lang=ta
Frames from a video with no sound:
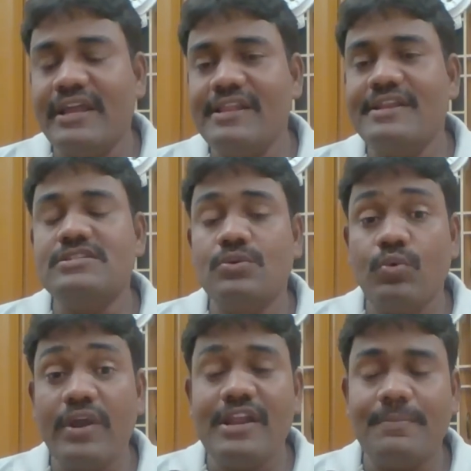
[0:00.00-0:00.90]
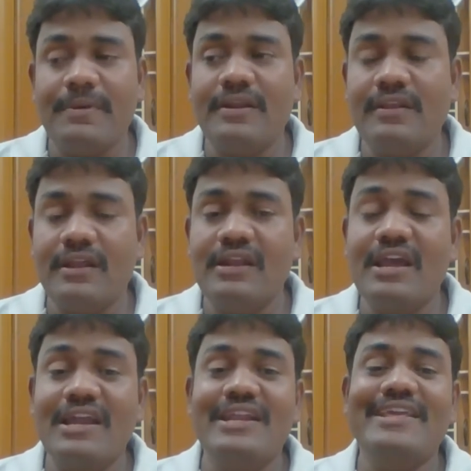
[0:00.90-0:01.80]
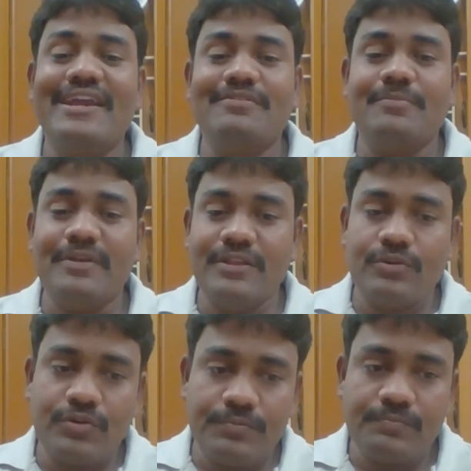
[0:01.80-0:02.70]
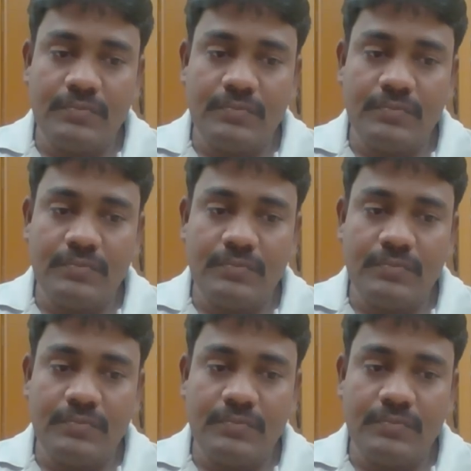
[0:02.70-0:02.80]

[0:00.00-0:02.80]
கைட்லைன்ஸை வயலேட் பண்ணதுனால நாங்கள் டீஆக்டிவேட் பண்ணியிருக்கோம்